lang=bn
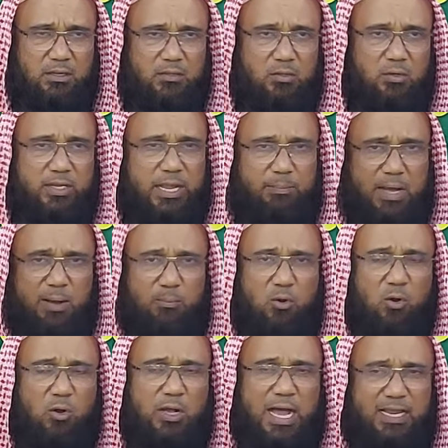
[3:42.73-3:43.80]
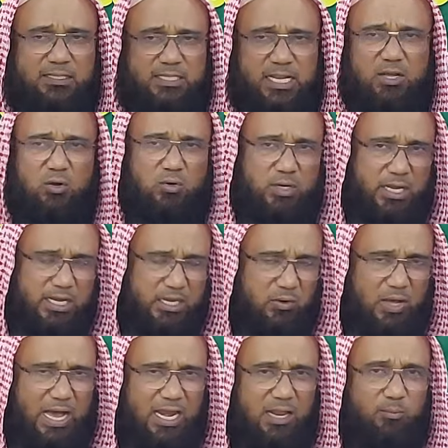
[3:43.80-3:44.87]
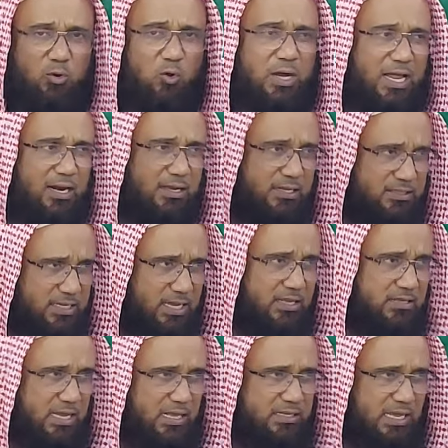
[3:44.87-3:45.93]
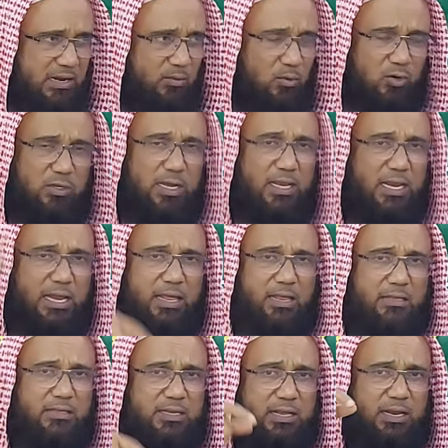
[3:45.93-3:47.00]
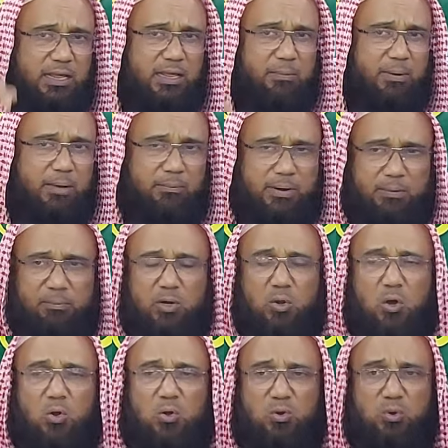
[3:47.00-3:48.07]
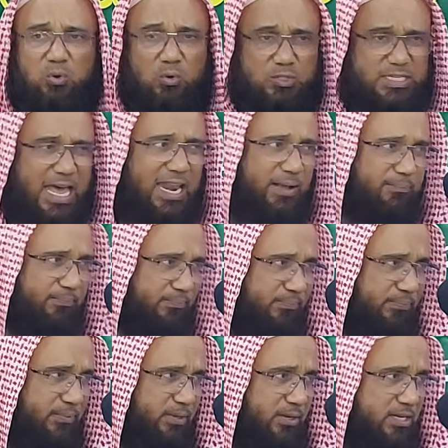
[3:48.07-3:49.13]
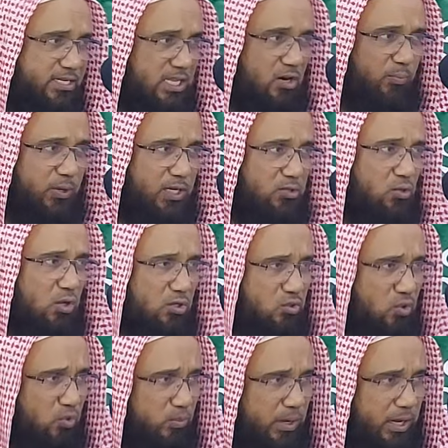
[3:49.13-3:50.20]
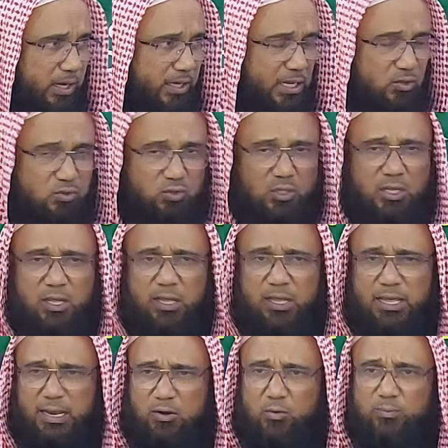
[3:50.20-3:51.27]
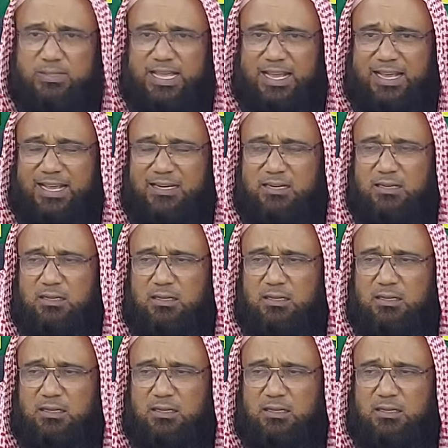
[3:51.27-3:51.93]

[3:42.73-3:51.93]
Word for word: তো এমাম হোক আর যেই হোক না কেন আলেম হোক আর জালেম ও এমাম নামের কলঙ্ক ও জালেম নিজের উপরে জুলুমকারী কেউ এরকম দেখেন